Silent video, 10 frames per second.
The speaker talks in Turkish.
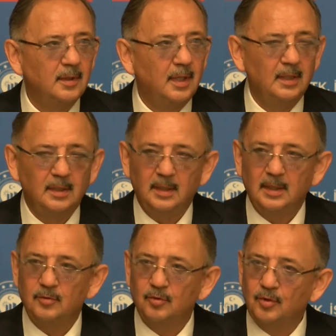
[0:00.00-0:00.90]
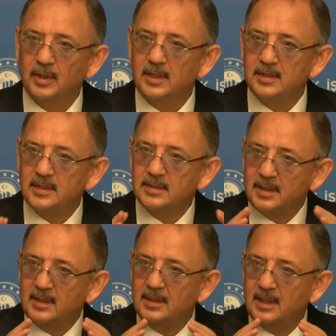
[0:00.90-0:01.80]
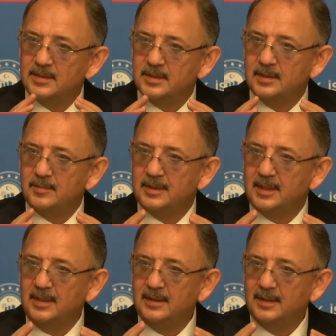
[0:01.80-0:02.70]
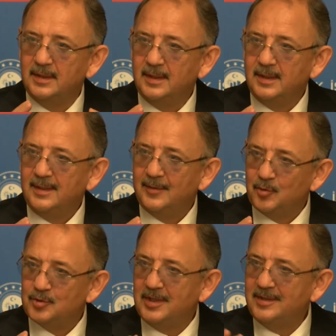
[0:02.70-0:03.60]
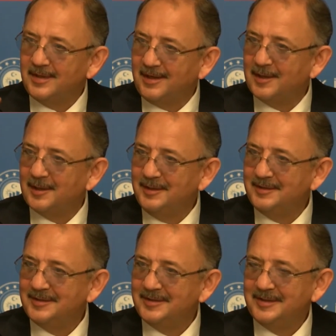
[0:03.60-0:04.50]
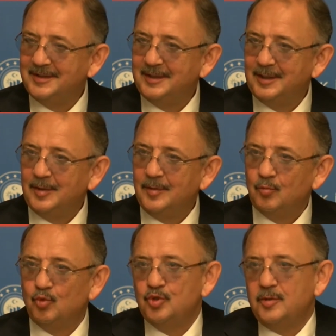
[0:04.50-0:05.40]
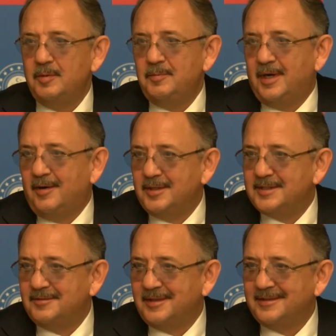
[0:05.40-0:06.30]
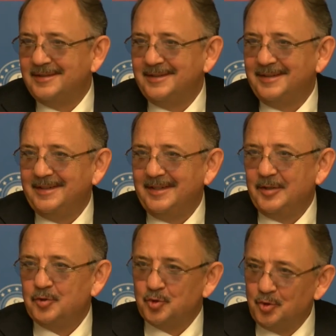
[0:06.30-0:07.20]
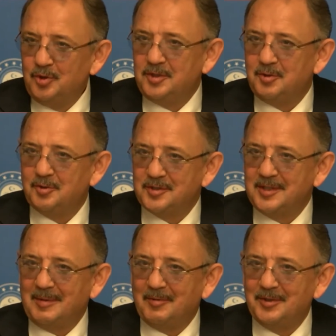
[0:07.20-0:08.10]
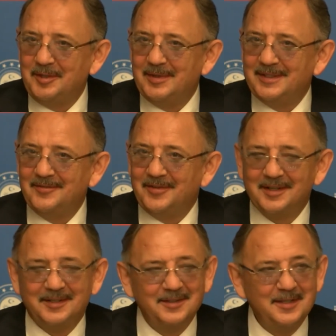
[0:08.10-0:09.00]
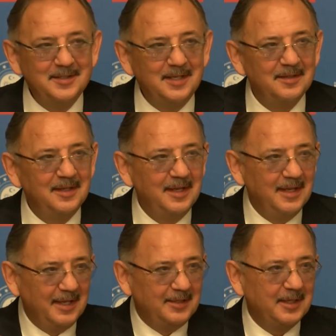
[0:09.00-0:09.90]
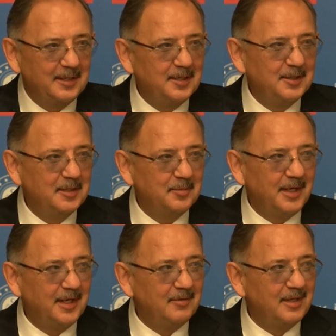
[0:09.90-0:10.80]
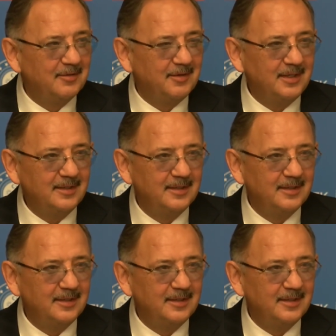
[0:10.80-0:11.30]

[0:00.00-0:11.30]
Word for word: Allah Allah. Doğru Erciyes daha da yakışıklı bir dağ. Güzel, karlı. Buz gibi bir havası var. Suyunu içiyoruz tamam o nimetin farkındayız da eteklerinde de bağ evleri var.